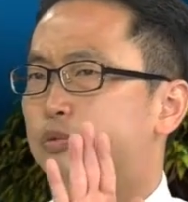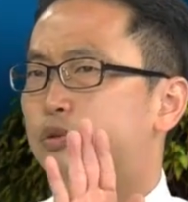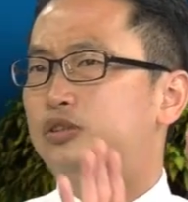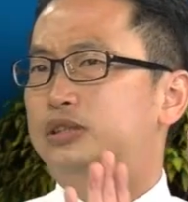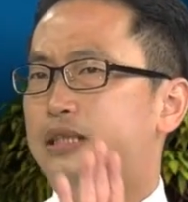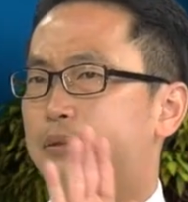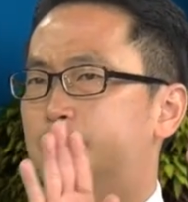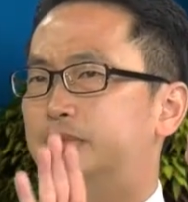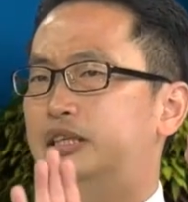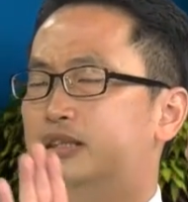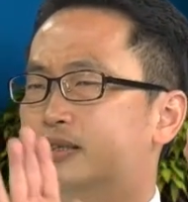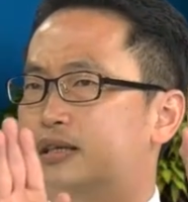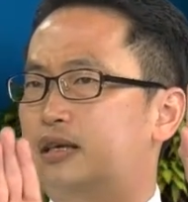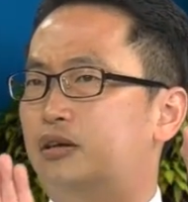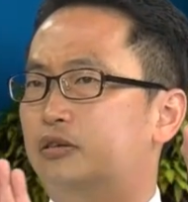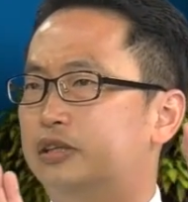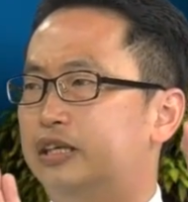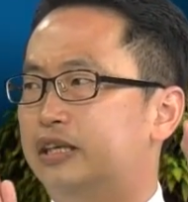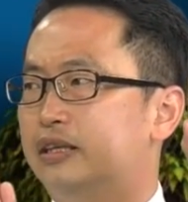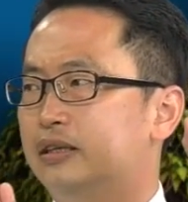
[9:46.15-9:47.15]
前面的
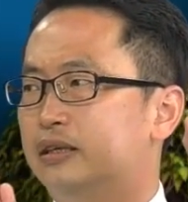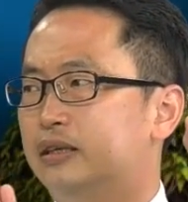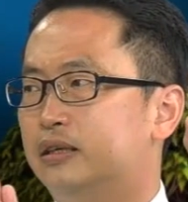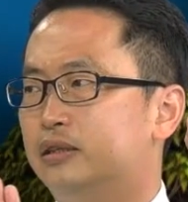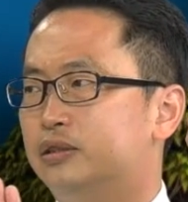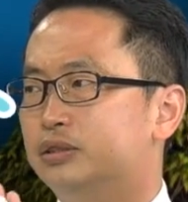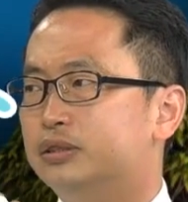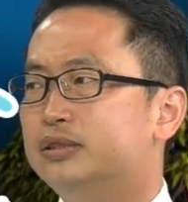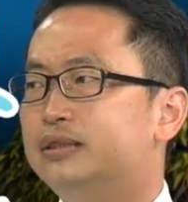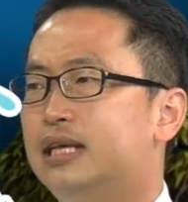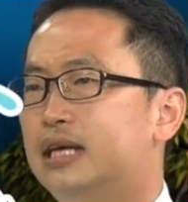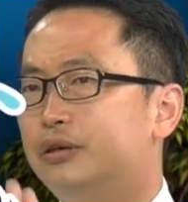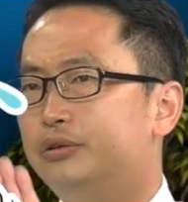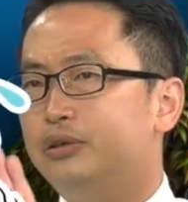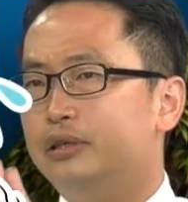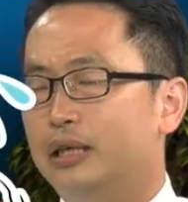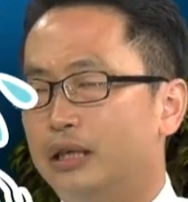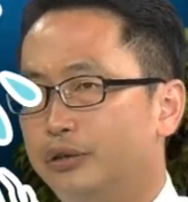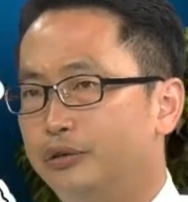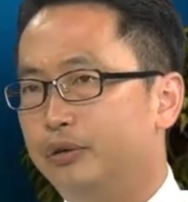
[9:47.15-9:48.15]
高点，就是它
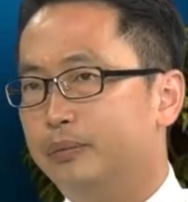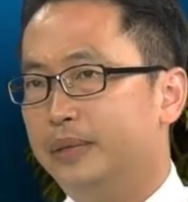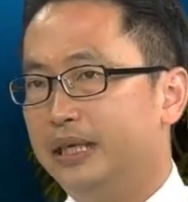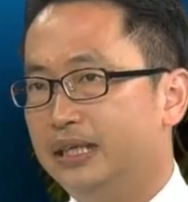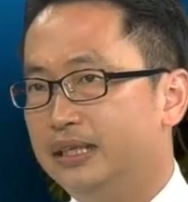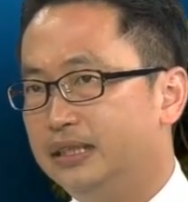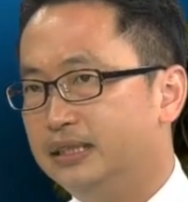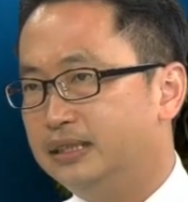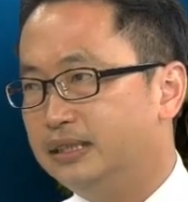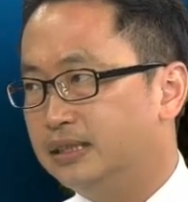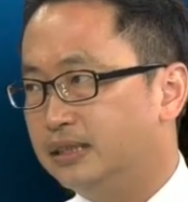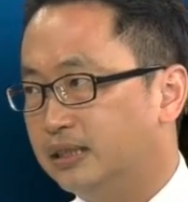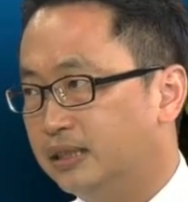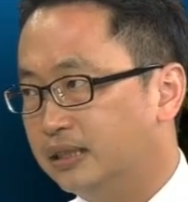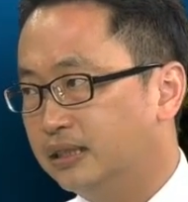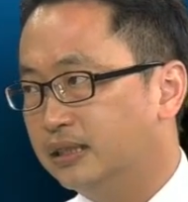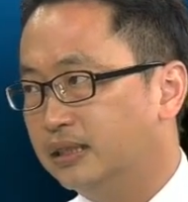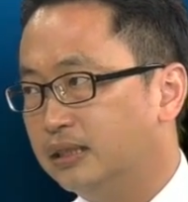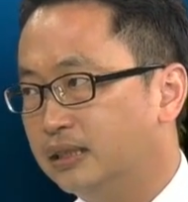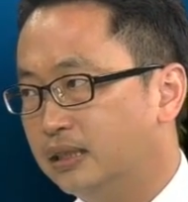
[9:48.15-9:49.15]
越来越没力气的，
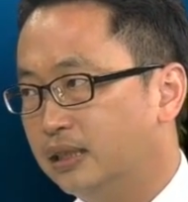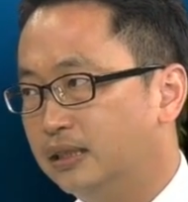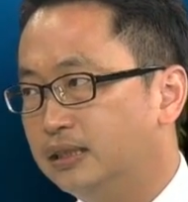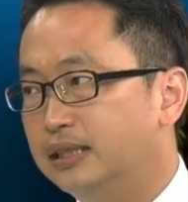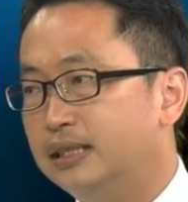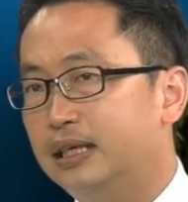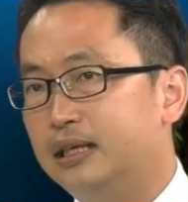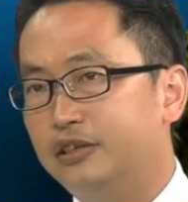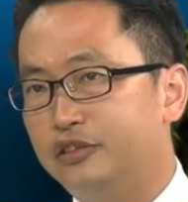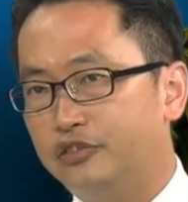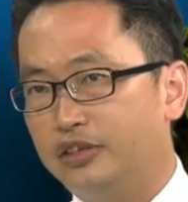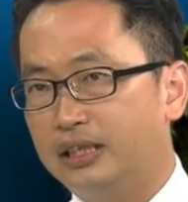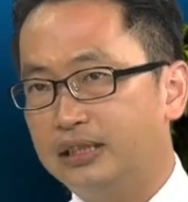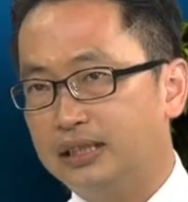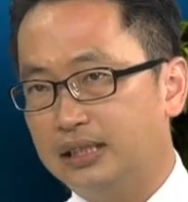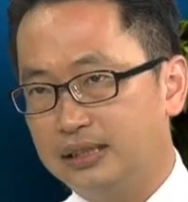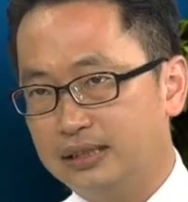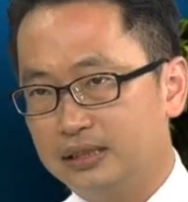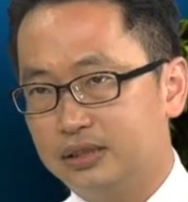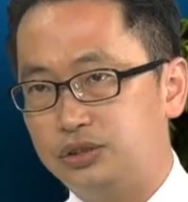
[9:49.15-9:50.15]
而且它的方
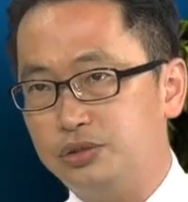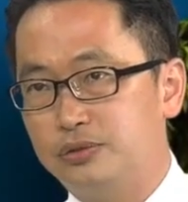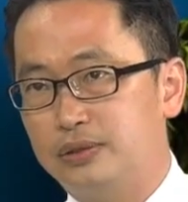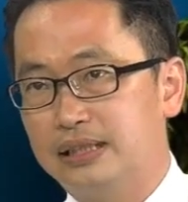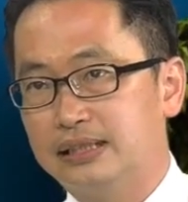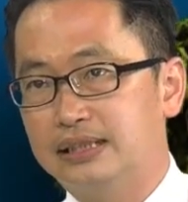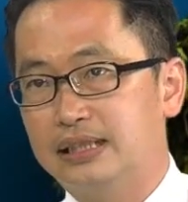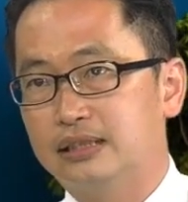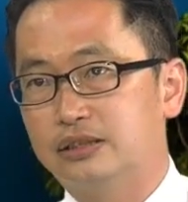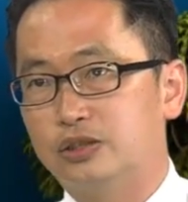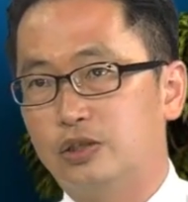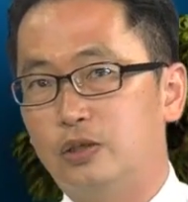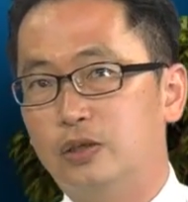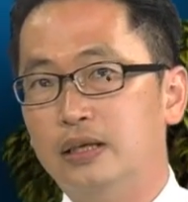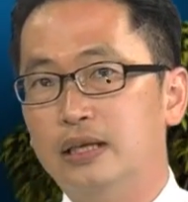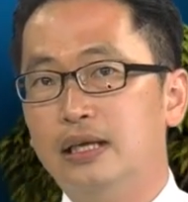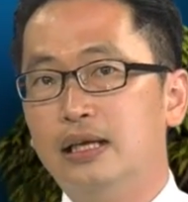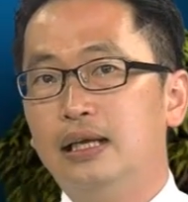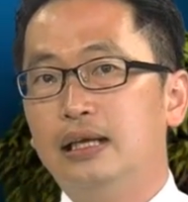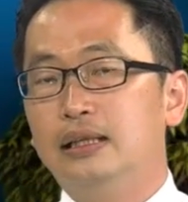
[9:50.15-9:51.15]
向一直就往下走。
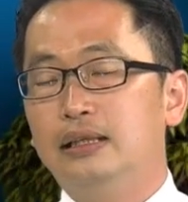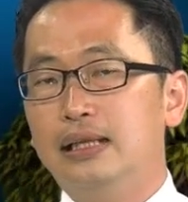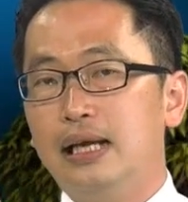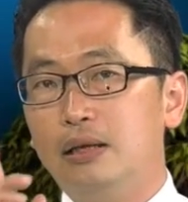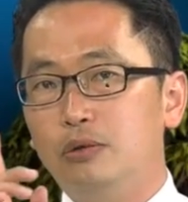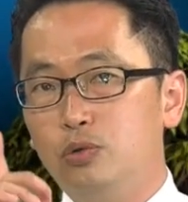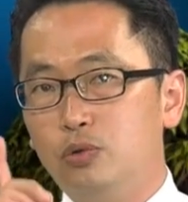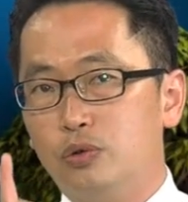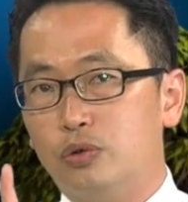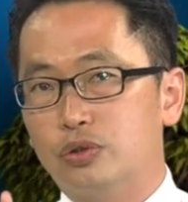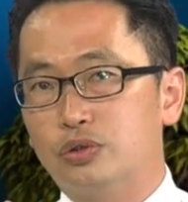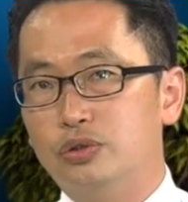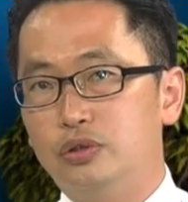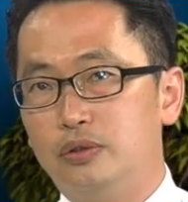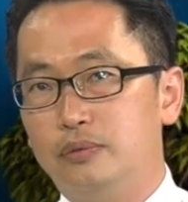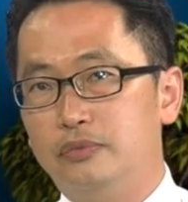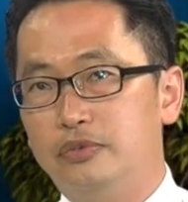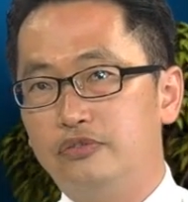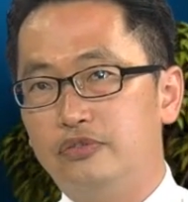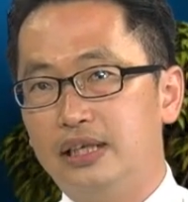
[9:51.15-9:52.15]
那如果说
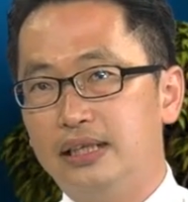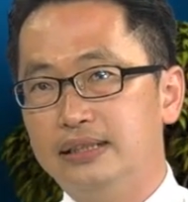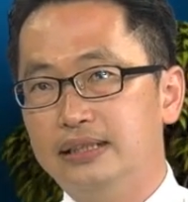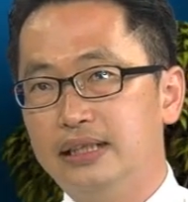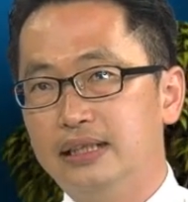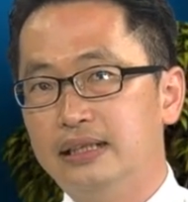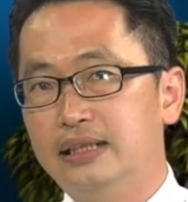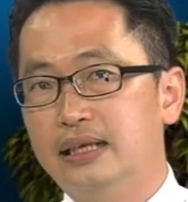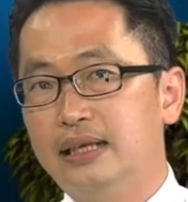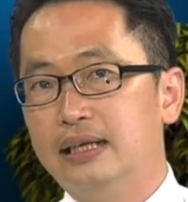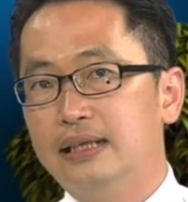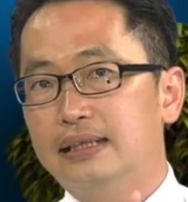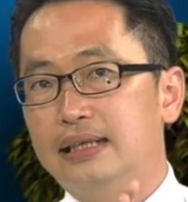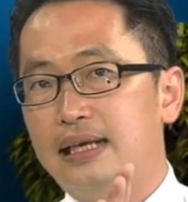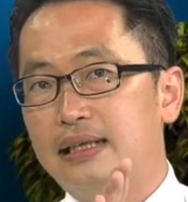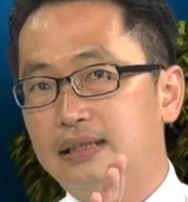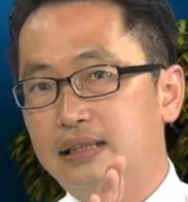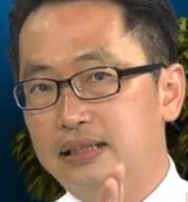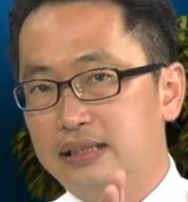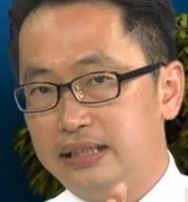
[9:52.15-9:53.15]
我们发现
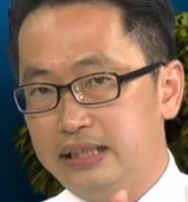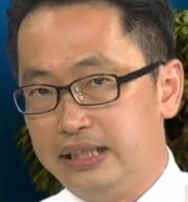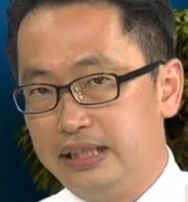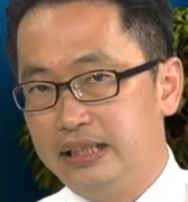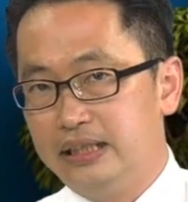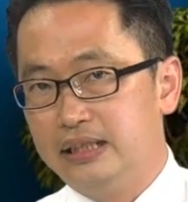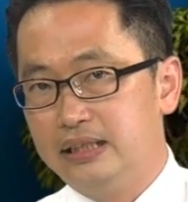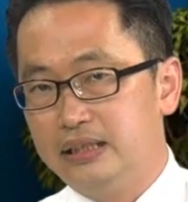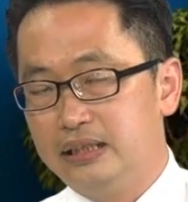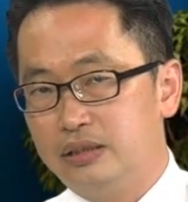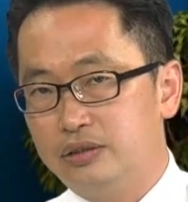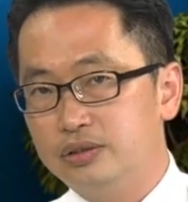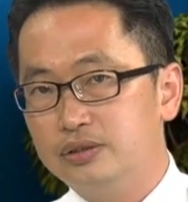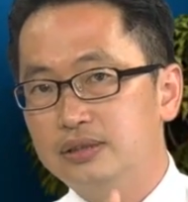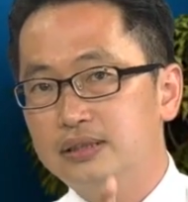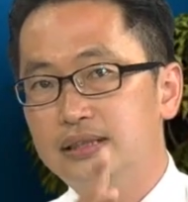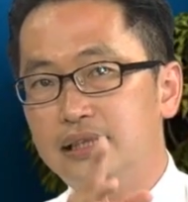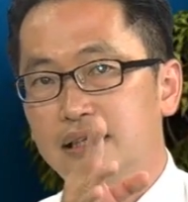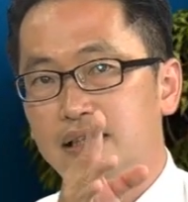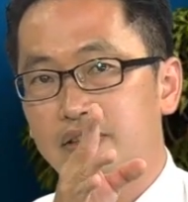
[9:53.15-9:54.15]
它的底，也就
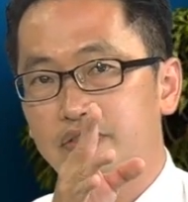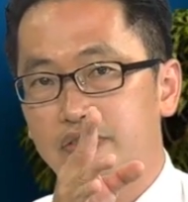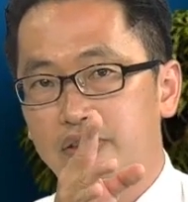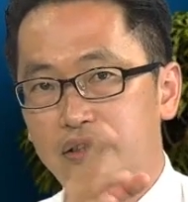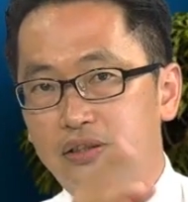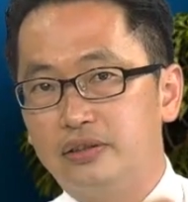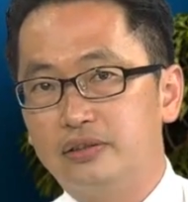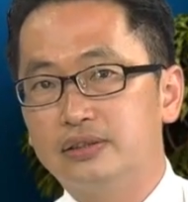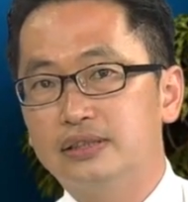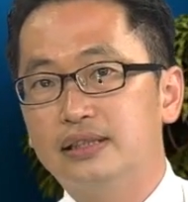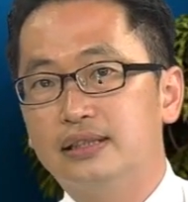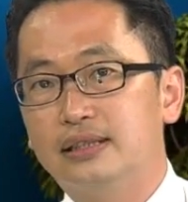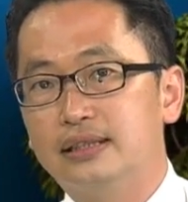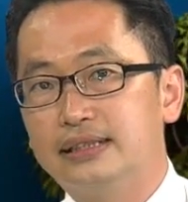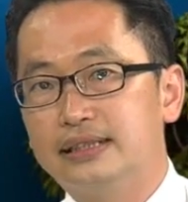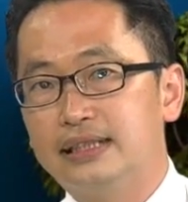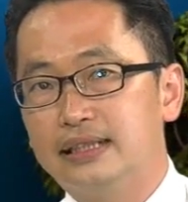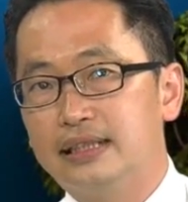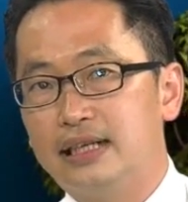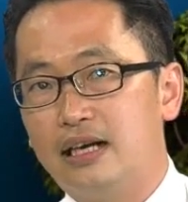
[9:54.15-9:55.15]
是那个粉红色的
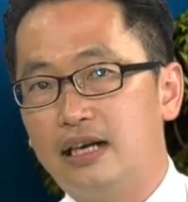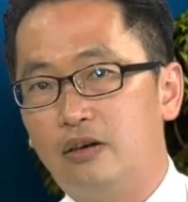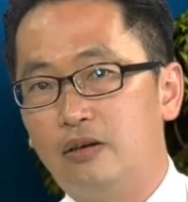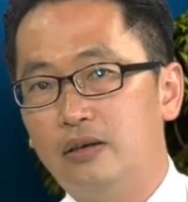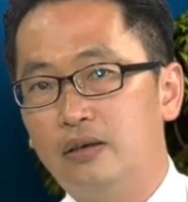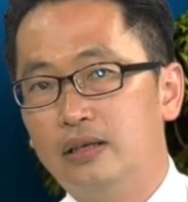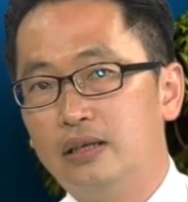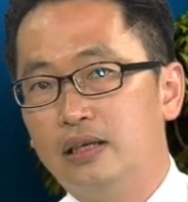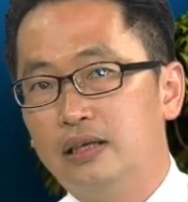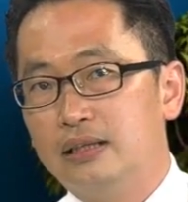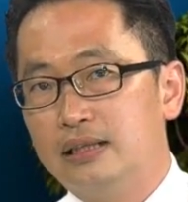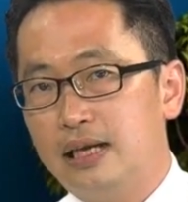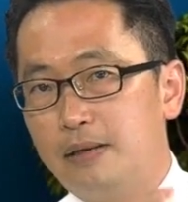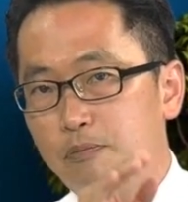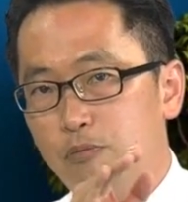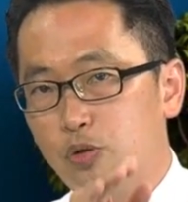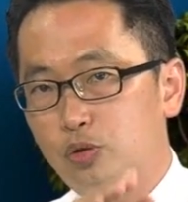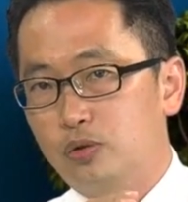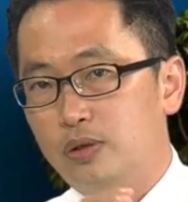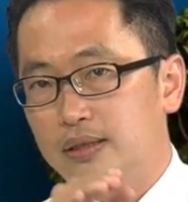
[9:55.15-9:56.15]
箭号，嗯哼，它
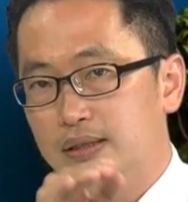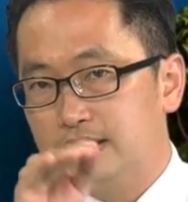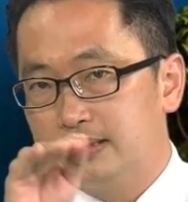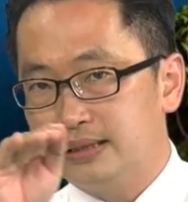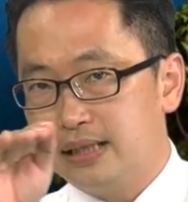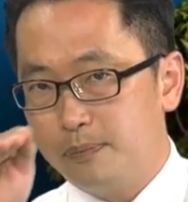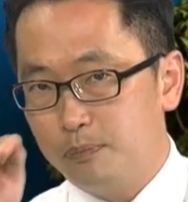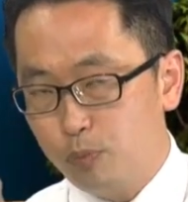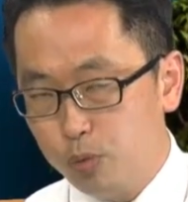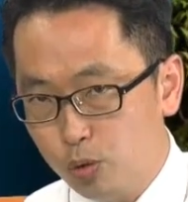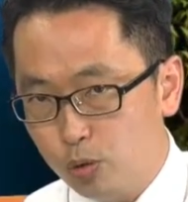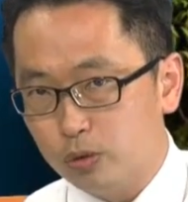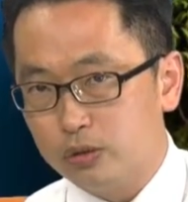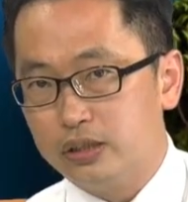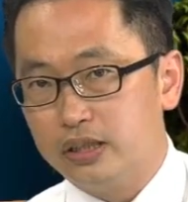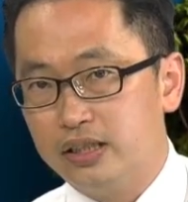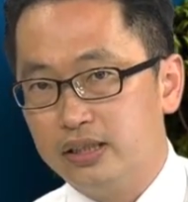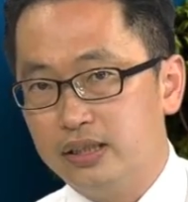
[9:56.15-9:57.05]
不断的在破底。